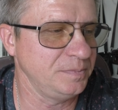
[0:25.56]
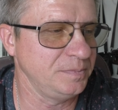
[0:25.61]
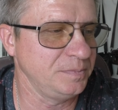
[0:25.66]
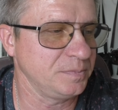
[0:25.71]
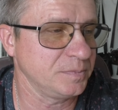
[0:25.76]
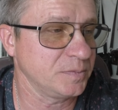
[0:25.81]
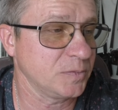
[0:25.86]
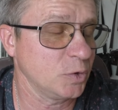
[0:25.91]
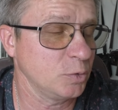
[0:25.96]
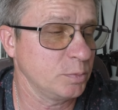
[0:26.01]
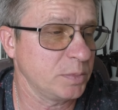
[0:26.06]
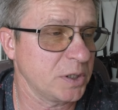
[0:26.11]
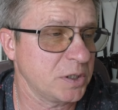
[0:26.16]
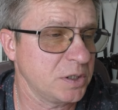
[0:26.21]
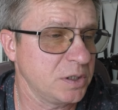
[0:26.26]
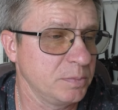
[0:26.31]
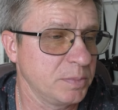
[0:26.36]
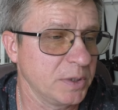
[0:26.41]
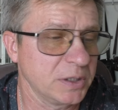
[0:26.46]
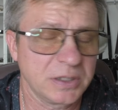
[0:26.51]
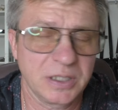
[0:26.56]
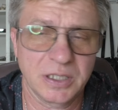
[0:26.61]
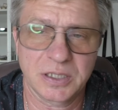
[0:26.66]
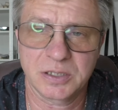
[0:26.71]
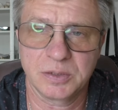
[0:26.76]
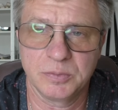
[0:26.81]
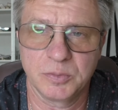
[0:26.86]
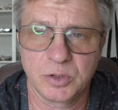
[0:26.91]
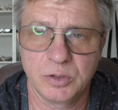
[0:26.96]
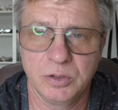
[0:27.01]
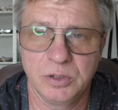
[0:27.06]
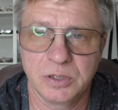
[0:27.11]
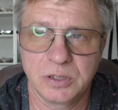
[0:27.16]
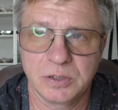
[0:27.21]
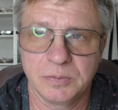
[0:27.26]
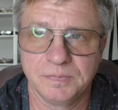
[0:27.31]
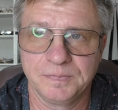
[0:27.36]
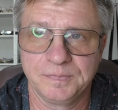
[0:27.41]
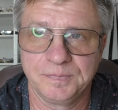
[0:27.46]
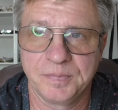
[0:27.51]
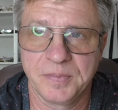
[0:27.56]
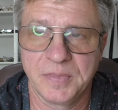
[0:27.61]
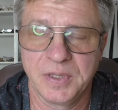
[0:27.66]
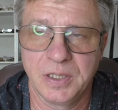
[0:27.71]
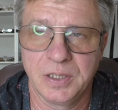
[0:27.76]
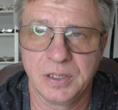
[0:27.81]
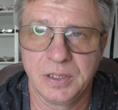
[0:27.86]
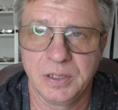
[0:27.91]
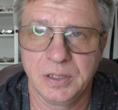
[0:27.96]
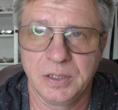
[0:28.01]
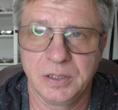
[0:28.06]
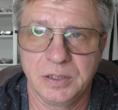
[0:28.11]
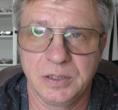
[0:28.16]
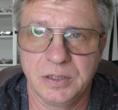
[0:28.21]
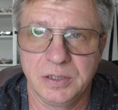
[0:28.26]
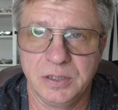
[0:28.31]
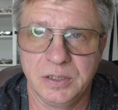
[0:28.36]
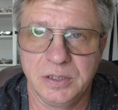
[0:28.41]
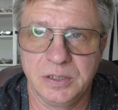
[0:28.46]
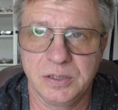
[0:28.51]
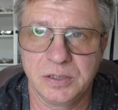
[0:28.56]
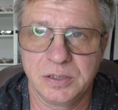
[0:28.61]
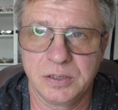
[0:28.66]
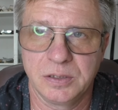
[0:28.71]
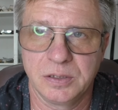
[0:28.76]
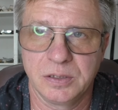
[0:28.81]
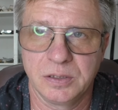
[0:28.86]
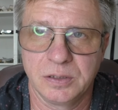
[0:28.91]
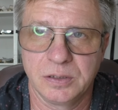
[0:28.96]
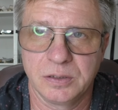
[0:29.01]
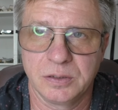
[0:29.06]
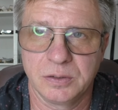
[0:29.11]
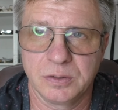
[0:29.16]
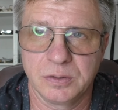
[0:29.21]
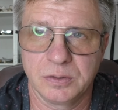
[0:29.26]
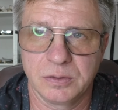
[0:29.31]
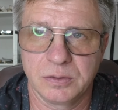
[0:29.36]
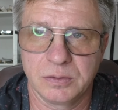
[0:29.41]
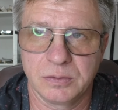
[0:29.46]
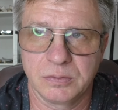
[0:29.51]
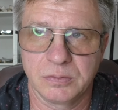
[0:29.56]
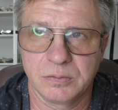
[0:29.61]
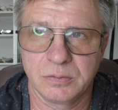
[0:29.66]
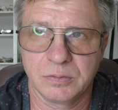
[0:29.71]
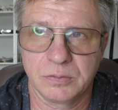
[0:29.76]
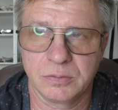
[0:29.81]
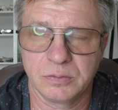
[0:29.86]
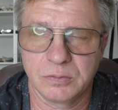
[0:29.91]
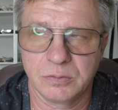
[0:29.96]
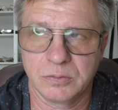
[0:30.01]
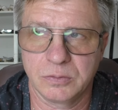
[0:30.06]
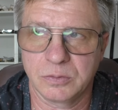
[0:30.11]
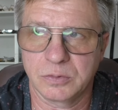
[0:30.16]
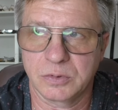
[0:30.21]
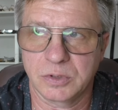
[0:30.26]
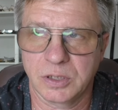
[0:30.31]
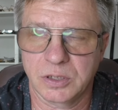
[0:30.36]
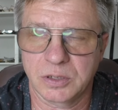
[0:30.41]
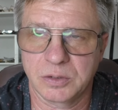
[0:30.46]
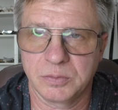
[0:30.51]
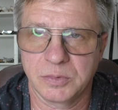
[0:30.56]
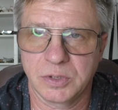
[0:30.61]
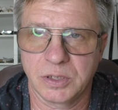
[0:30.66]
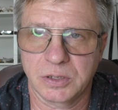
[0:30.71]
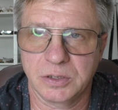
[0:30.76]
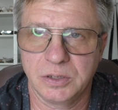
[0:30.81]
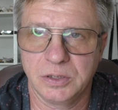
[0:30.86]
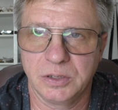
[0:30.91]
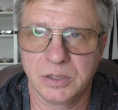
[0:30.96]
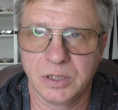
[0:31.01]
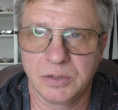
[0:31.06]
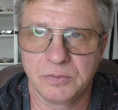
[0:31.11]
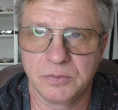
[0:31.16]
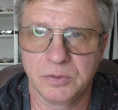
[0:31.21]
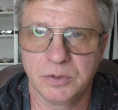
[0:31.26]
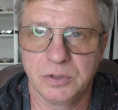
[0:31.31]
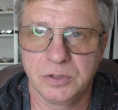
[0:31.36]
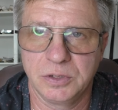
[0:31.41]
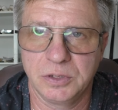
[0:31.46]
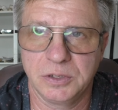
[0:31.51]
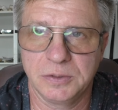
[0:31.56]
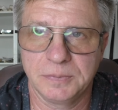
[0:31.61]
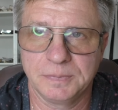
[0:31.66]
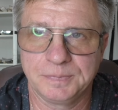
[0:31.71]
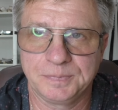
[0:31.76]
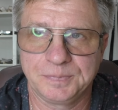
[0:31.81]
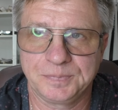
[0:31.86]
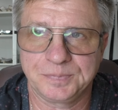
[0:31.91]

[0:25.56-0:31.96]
ну, почти под каждым роликом есть ну, скажем так, недовольны